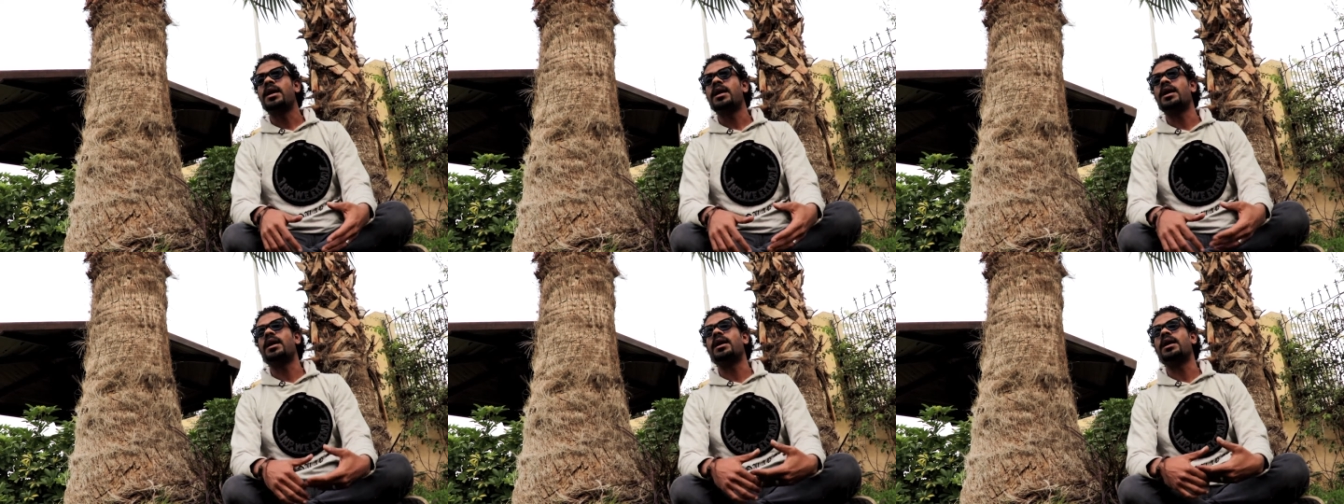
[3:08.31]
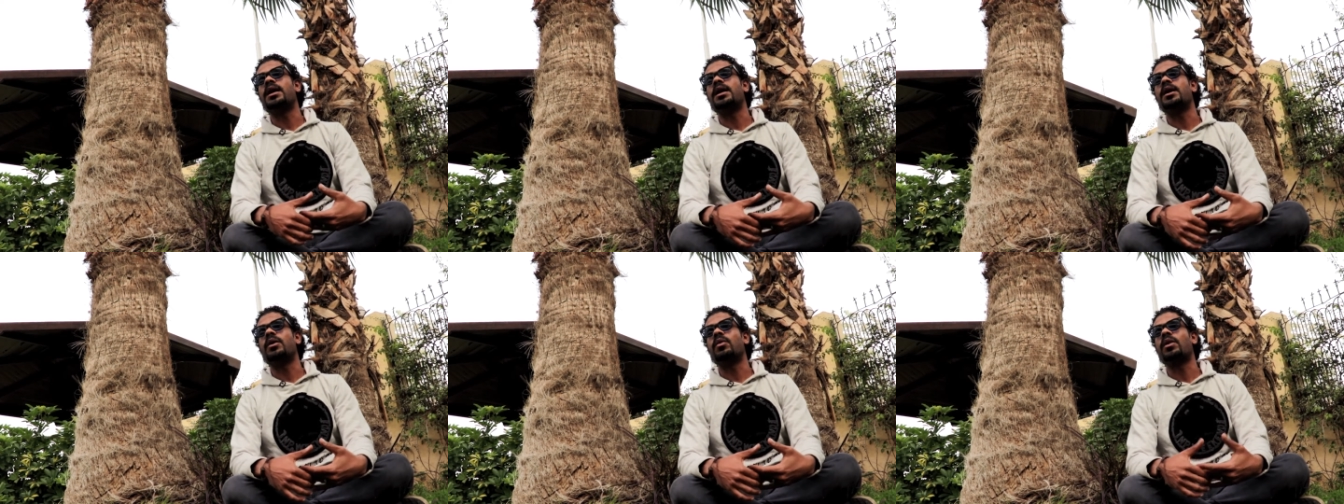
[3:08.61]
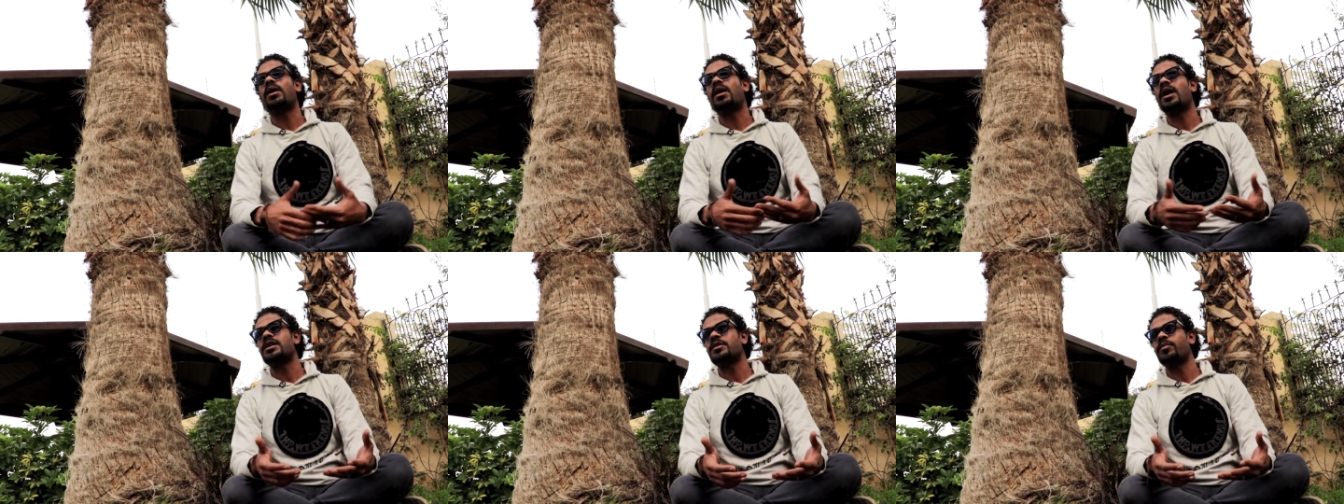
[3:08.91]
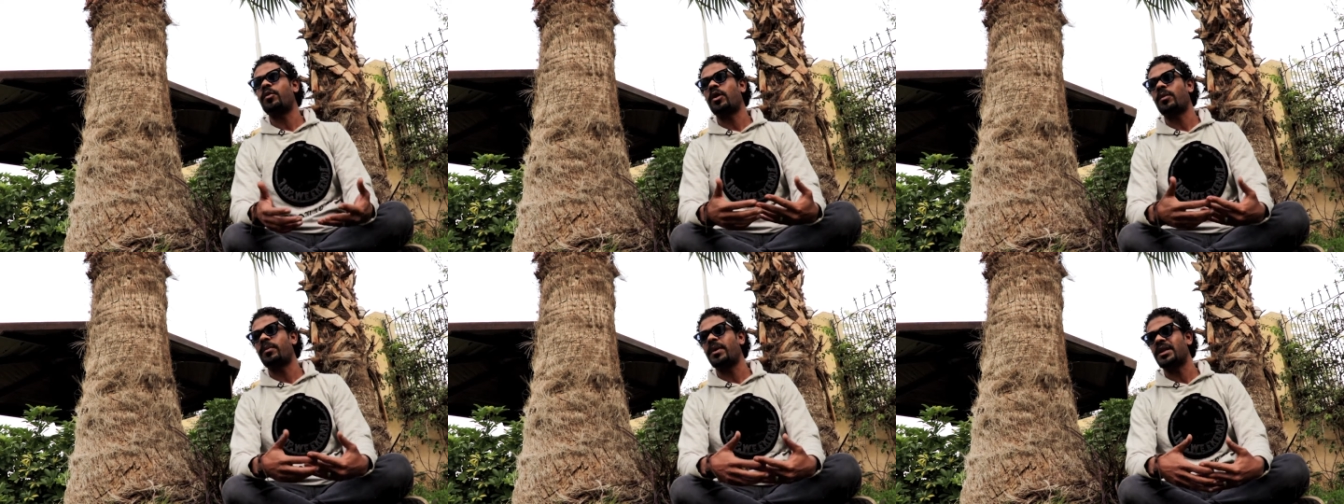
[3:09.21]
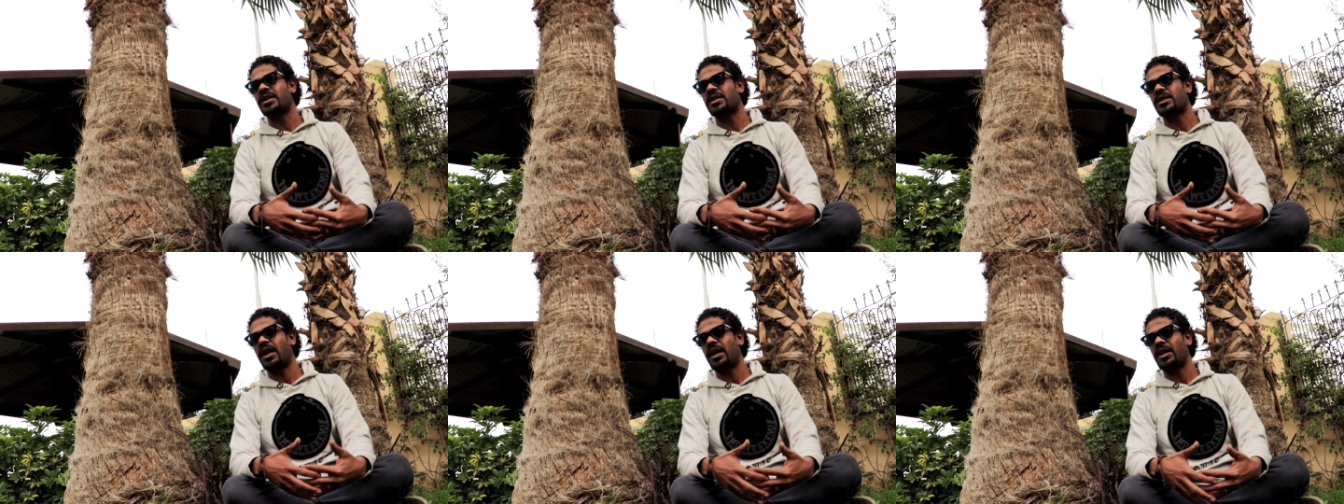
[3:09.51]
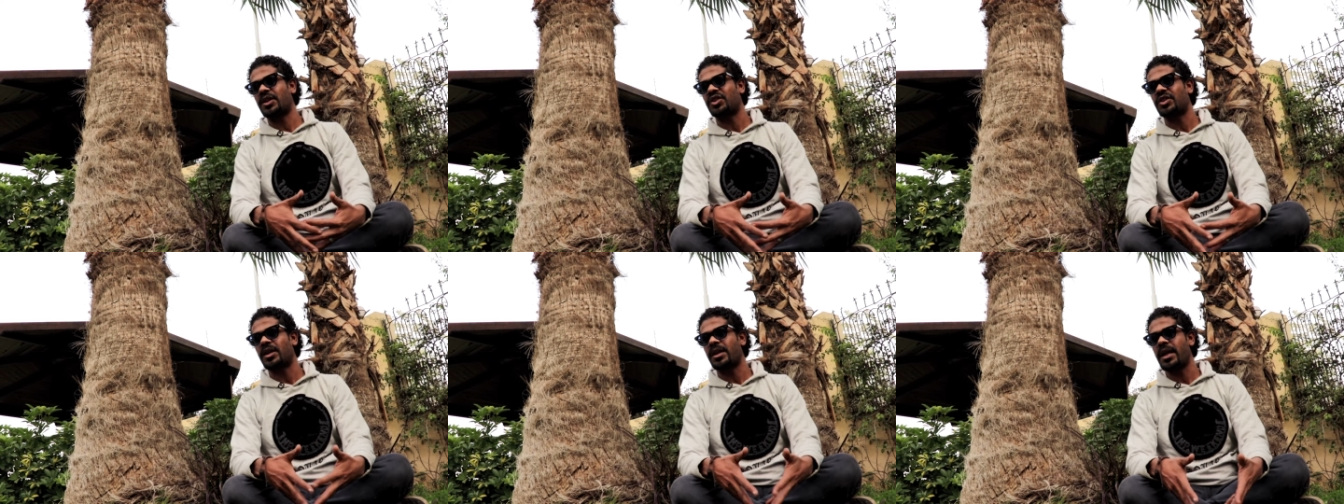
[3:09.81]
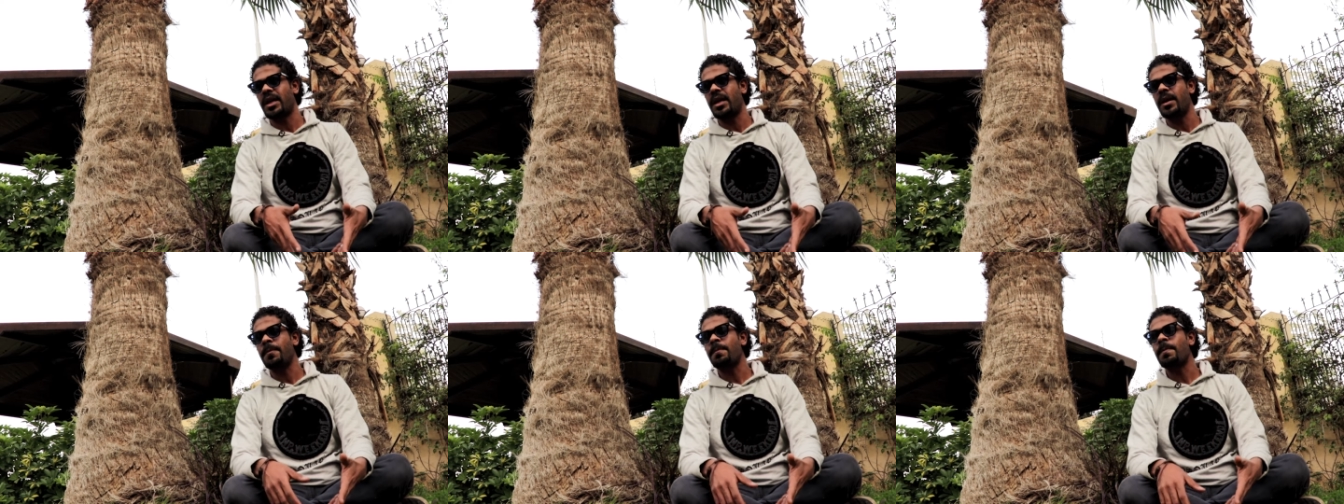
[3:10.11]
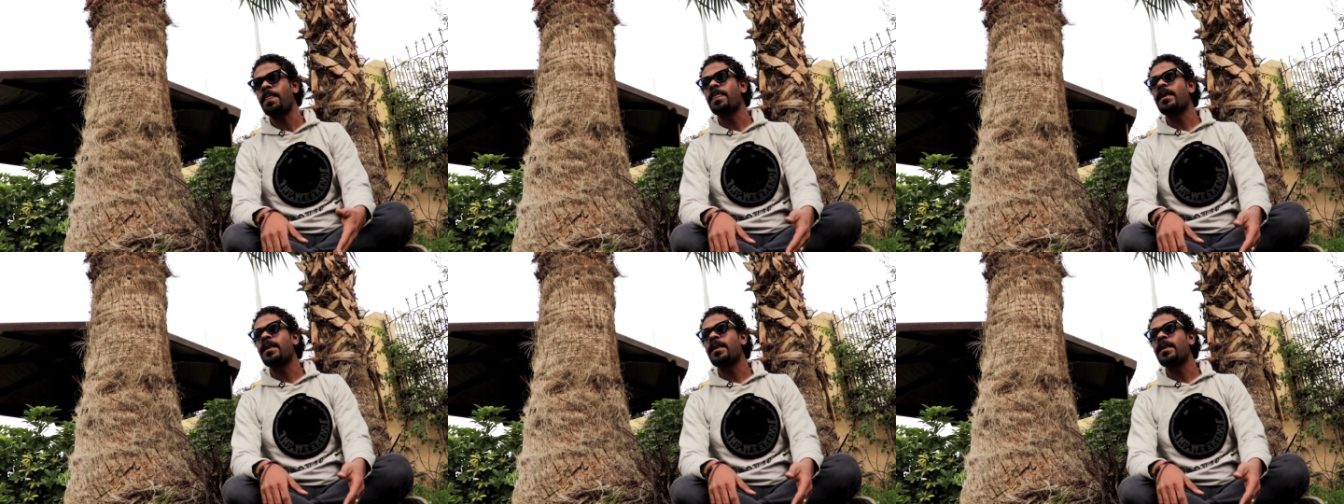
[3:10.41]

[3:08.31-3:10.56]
آه، والخاص بعربان الصحراء الشرقيه